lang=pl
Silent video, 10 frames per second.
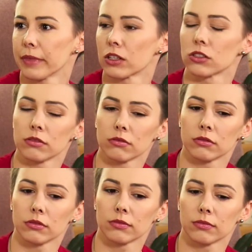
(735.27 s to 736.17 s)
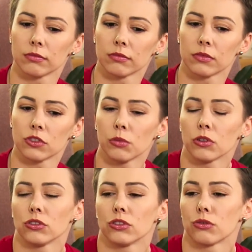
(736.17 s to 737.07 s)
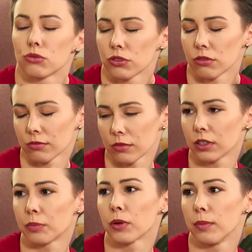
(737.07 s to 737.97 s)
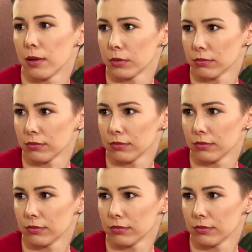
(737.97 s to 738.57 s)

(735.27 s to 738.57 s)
A czym oni się różnią? Ich problemy.